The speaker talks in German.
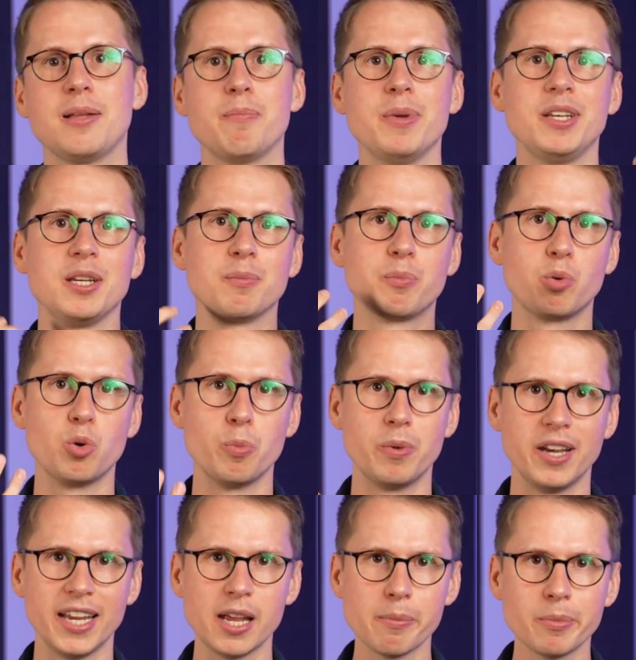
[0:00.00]
mit den
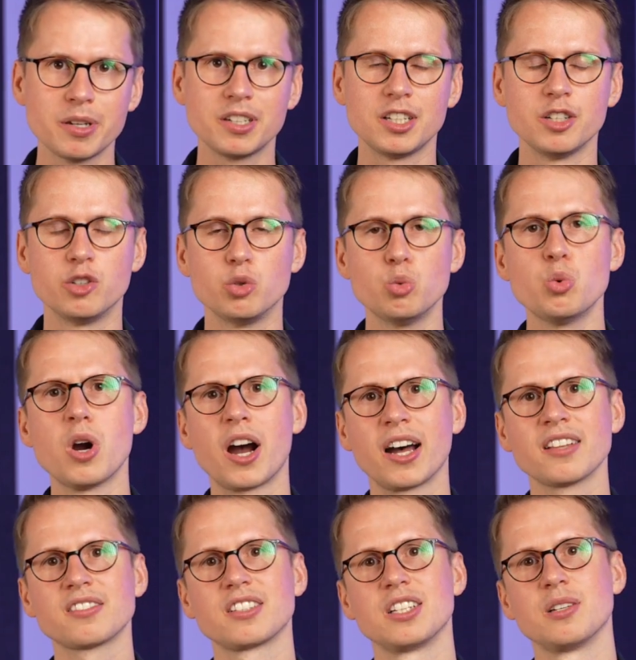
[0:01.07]
Problemen, die du
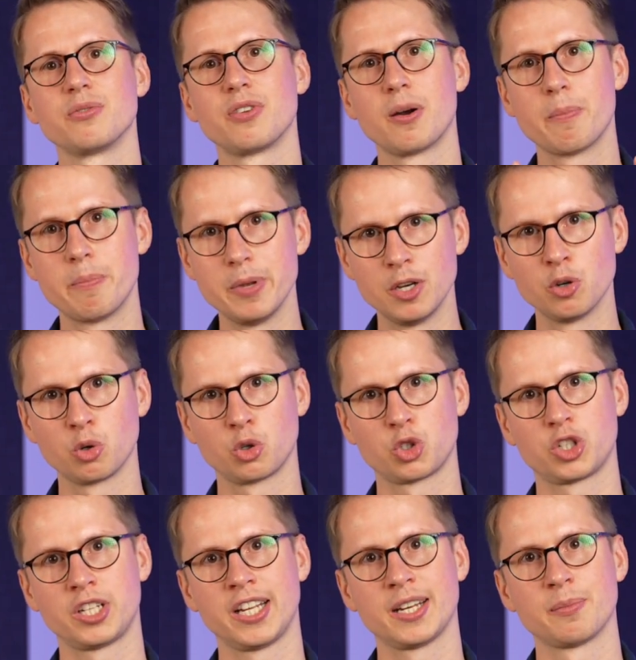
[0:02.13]
hast, in Verbindung
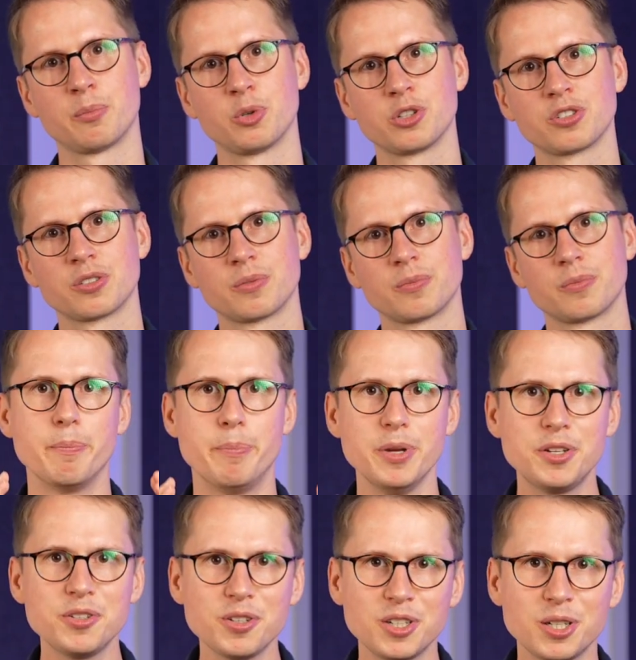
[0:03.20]
stehen muss.
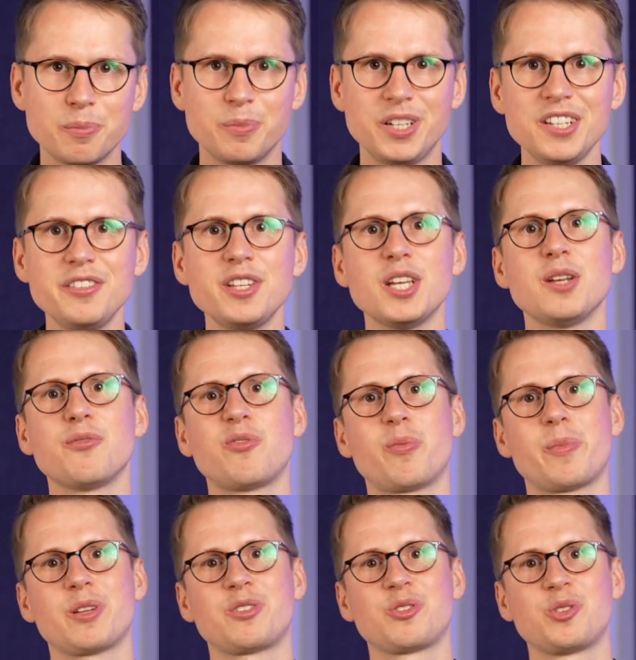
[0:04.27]
Bitte nimm diese
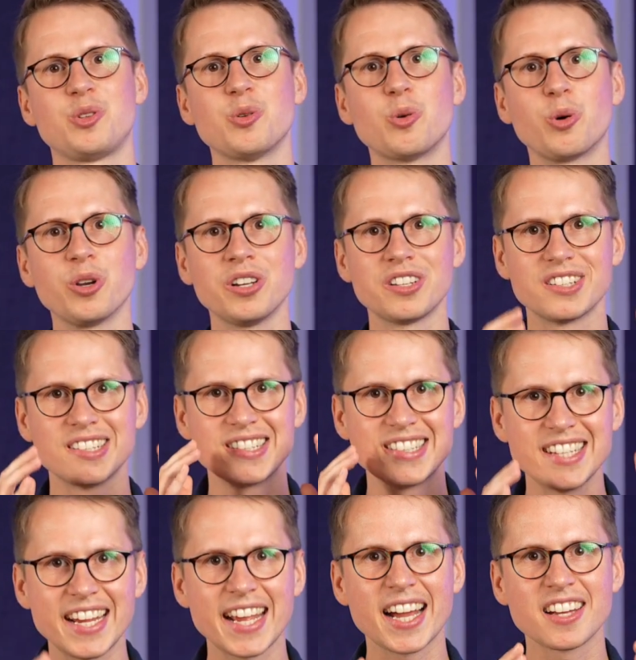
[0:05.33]
Information
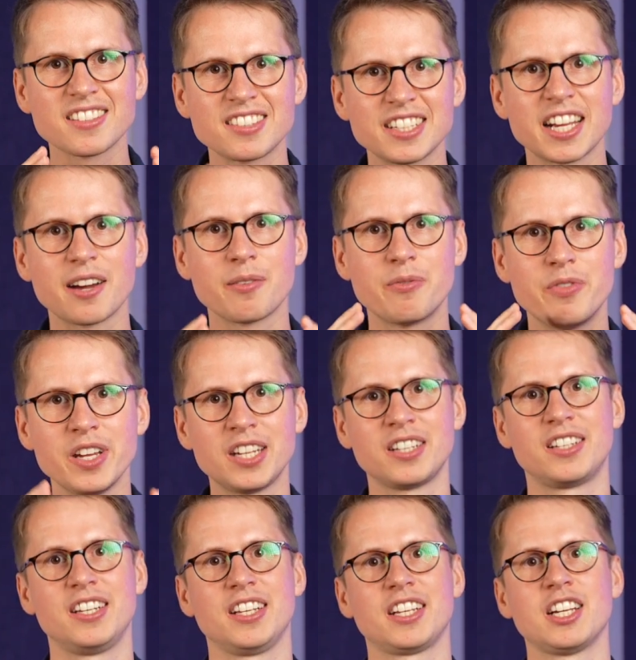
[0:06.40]
sehr, sehr
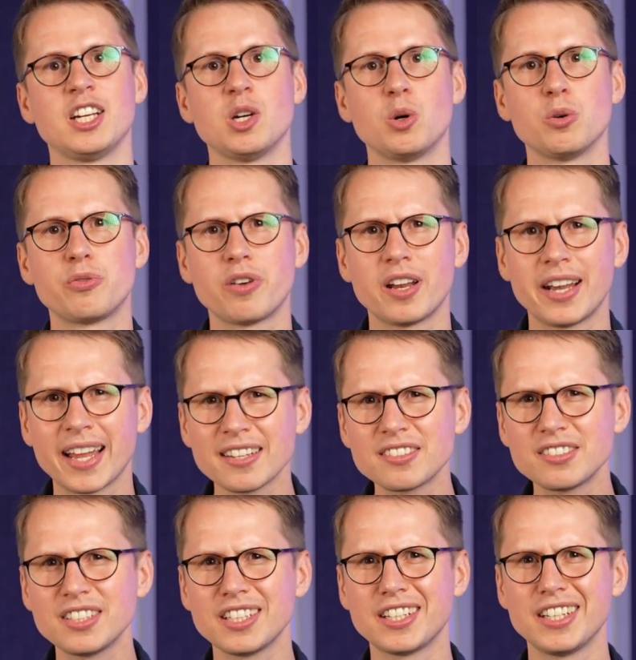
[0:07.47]
wichtig und
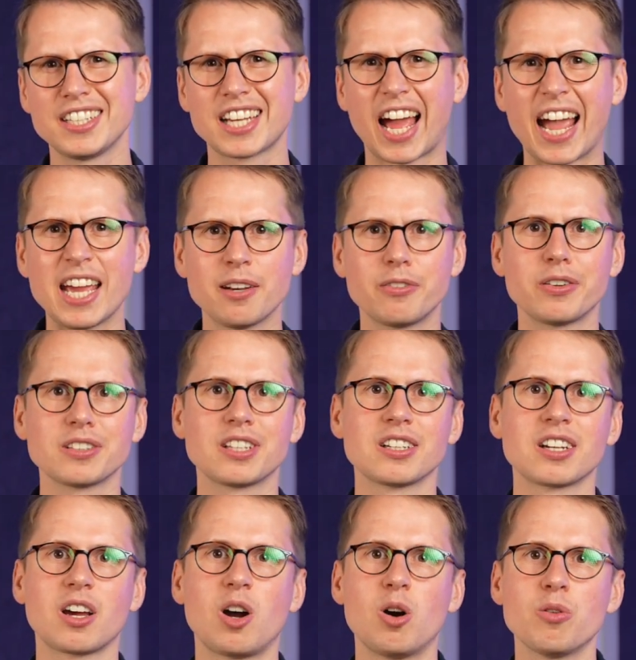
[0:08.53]
verlass dich nicht einfach
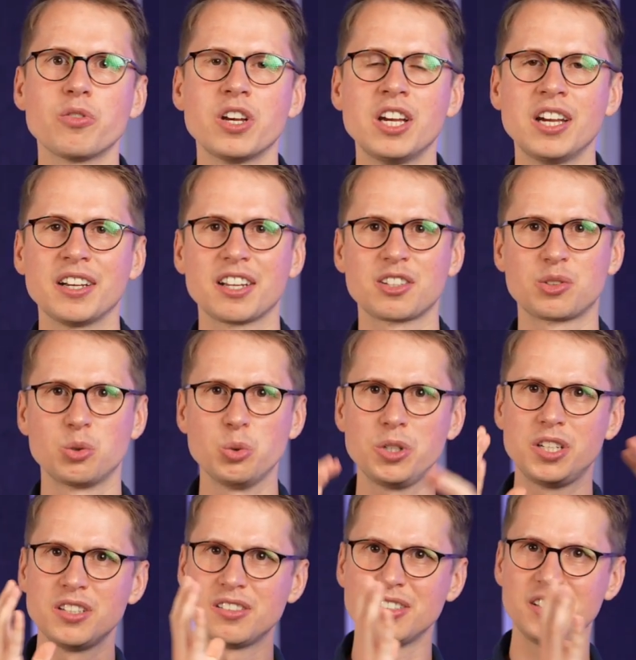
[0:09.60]
darauf, dass durch
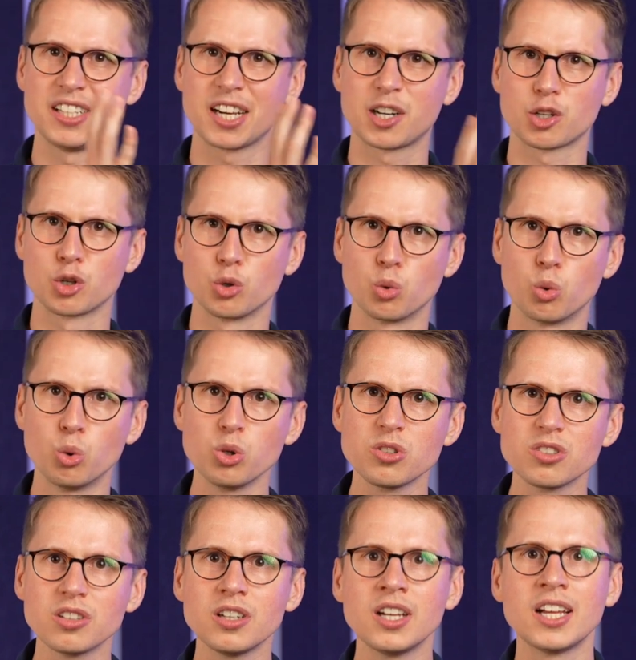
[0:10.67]
diese
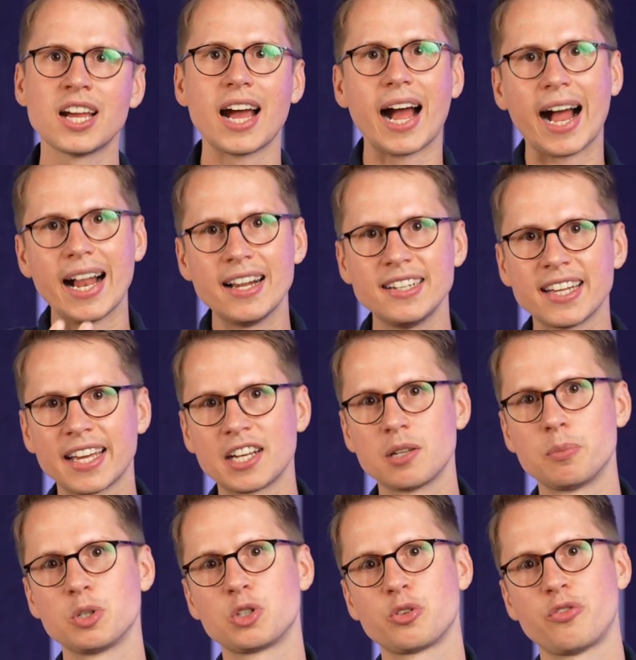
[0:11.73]
Diagnose all deine
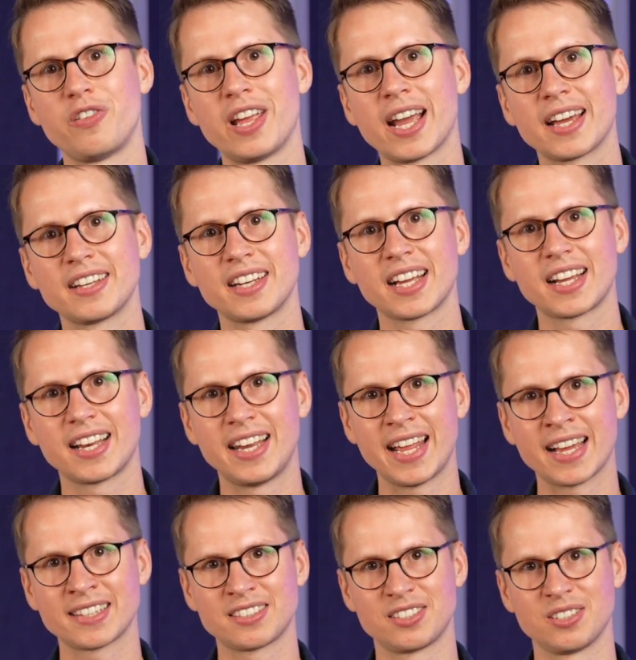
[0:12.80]
Beschwerden
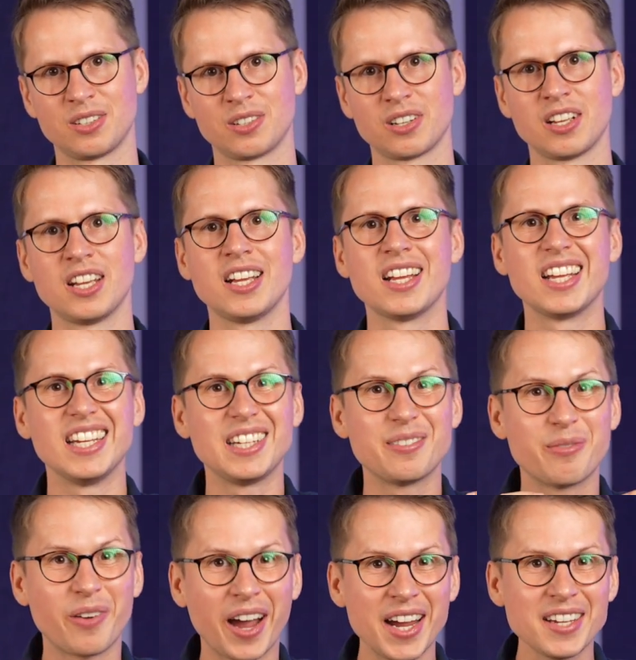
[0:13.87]
erklärt sind.
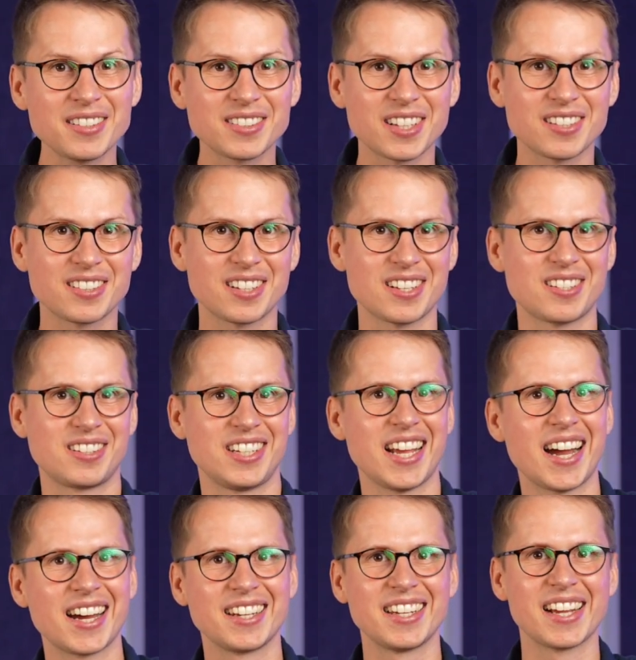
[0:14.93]
Ich weiß, dass das
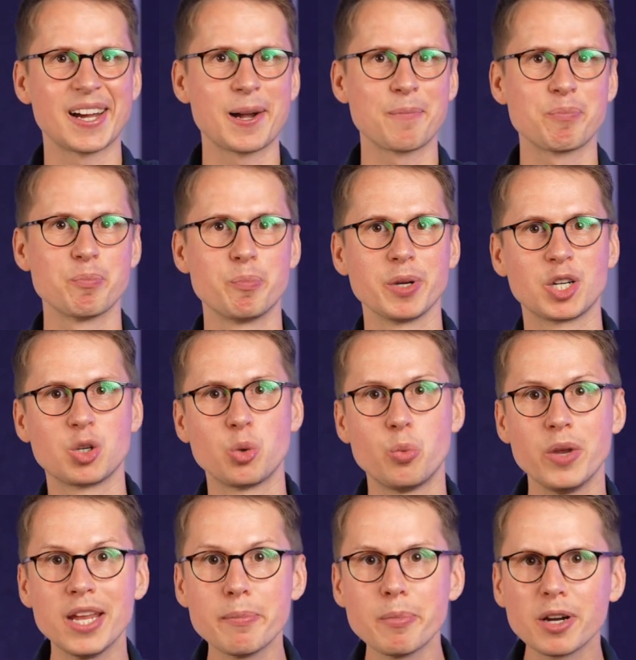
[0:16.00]
ja der
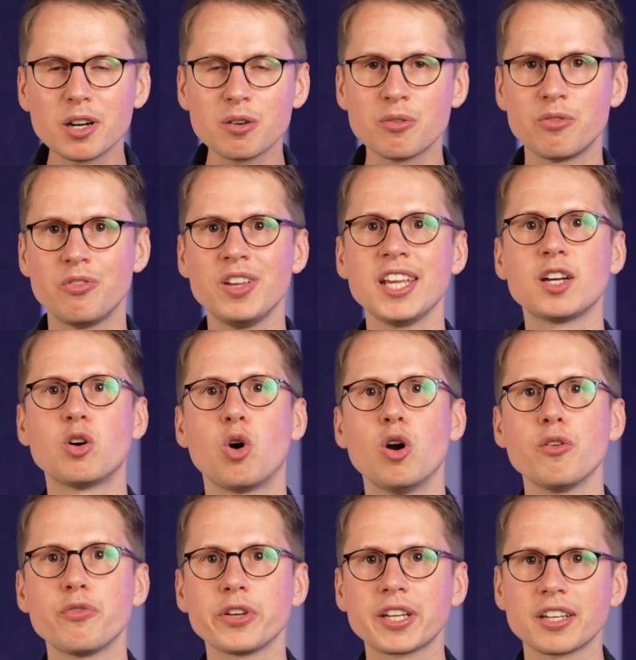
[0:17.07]
bequemere Weg
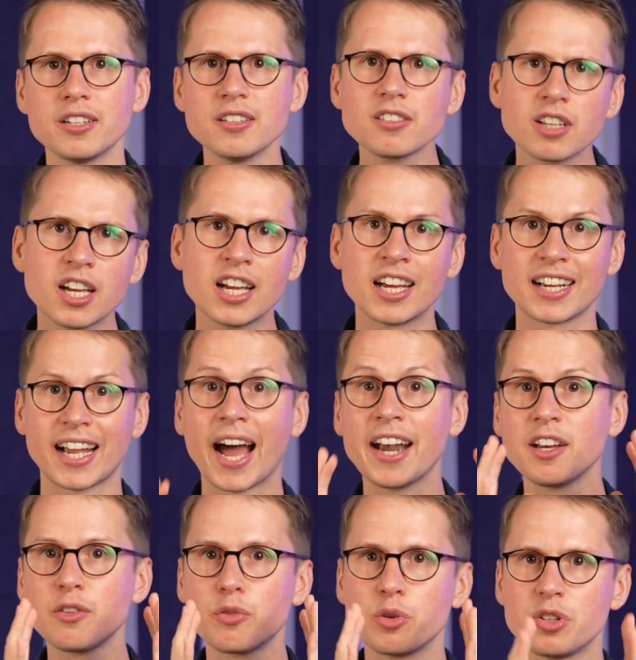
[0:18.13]
häufig ist, gar
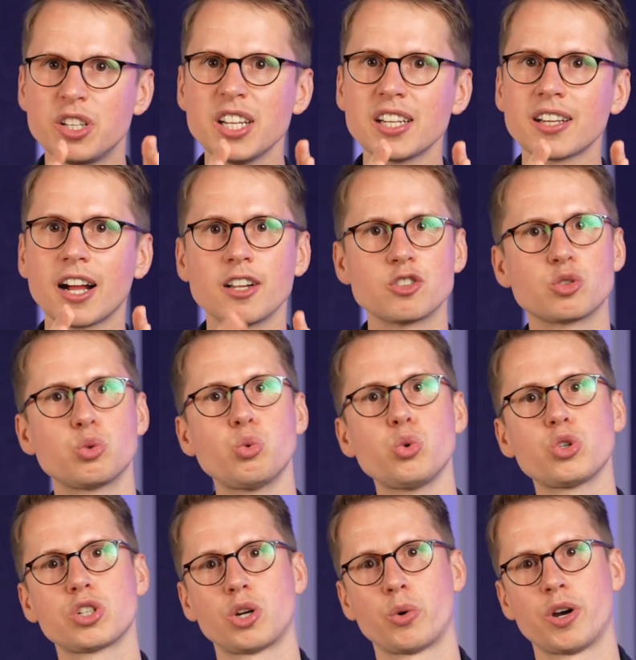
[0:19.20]
nicht für dich als
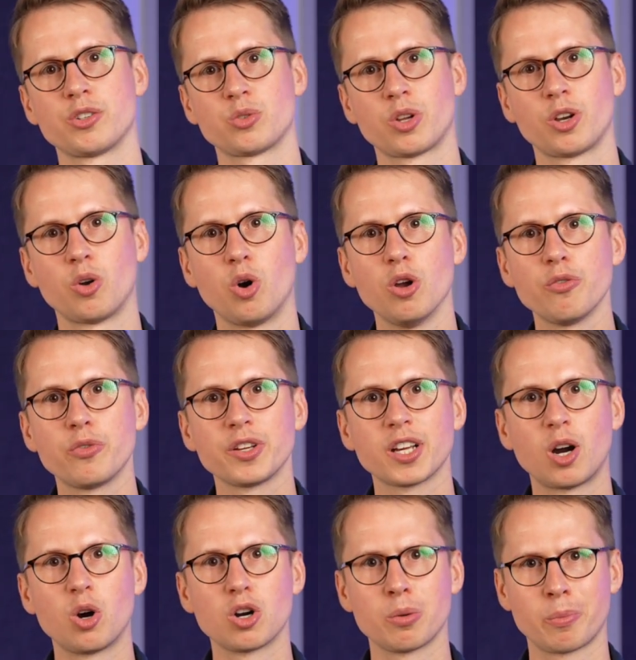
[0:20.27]
Zuschauer, sondern häufig
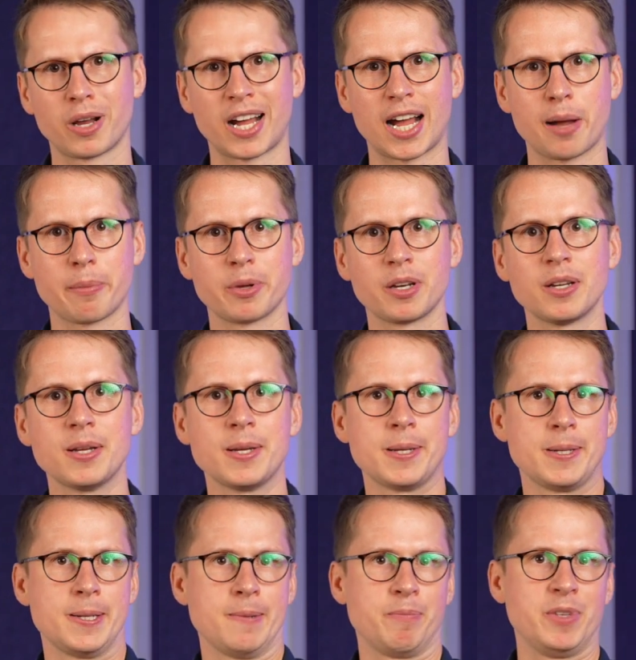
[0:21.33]
auch im Rahmen
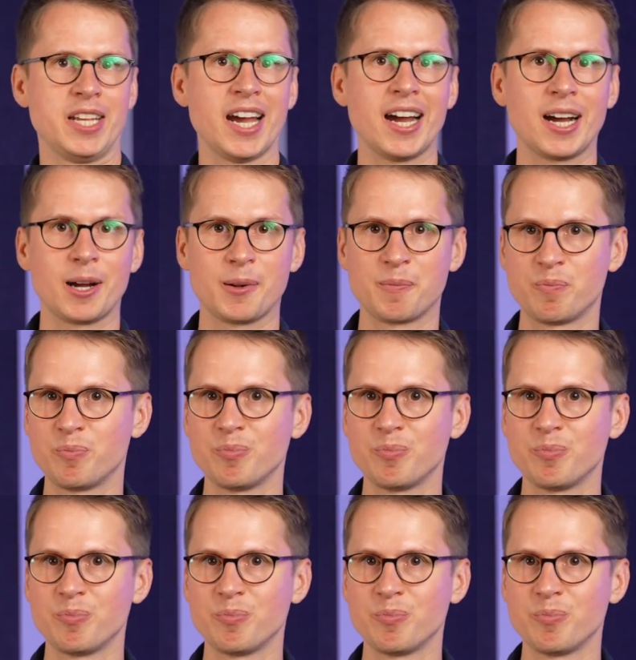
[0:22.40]
ja,